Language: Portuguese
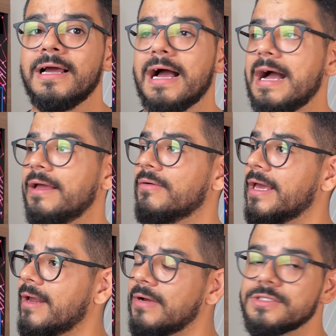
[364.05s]
Ah, eu
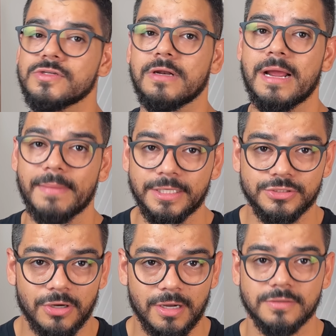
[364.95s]
quero adicionar mais
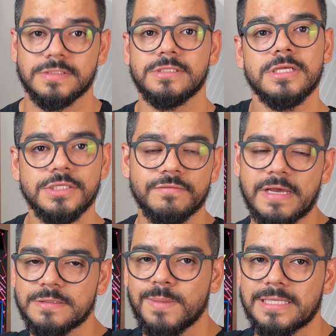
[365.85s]
jogos. Se
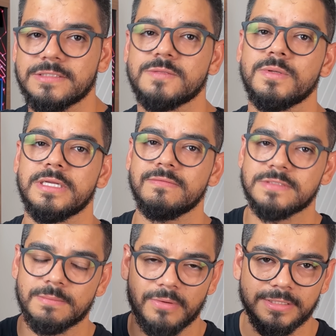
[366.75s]
tiver espaço disponível,
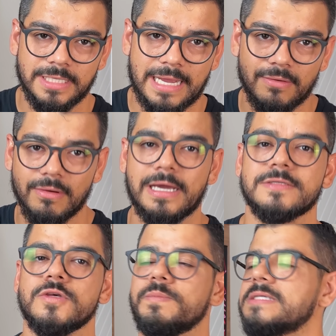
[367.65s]
você pode ir lá colocar
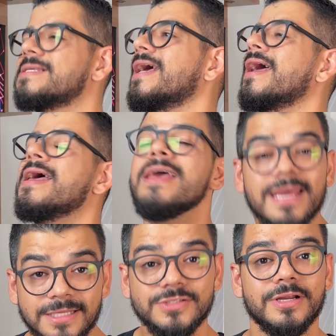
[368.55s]
no seu PC
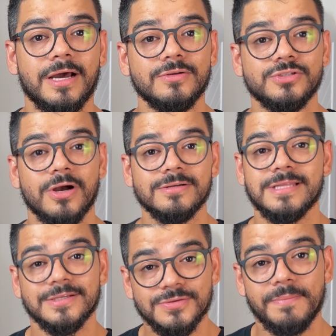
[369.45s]
e adicionar os jogos
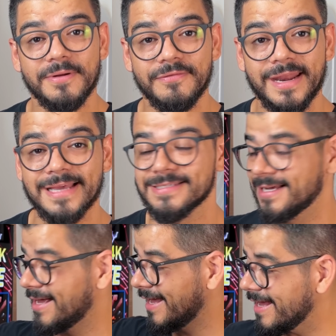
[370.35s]
da sua preferência.
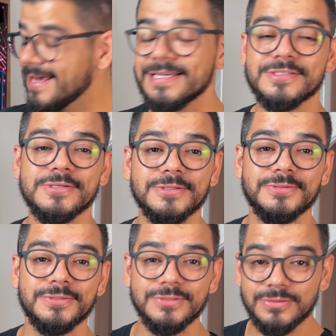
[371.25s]
Isso
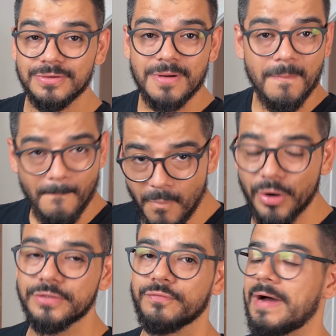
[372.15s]
tudo
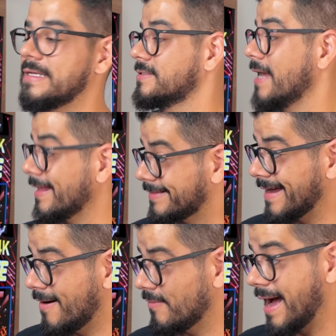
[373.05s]
muito fácil.
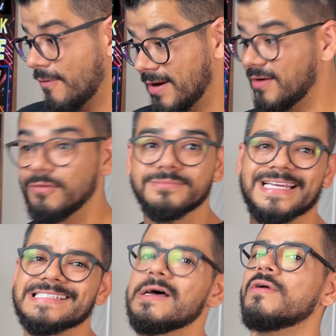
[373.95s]
Então, agora nós vamos
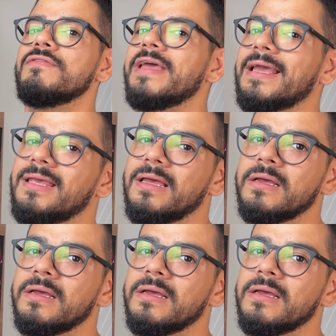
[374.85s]
testar o que vem aqui.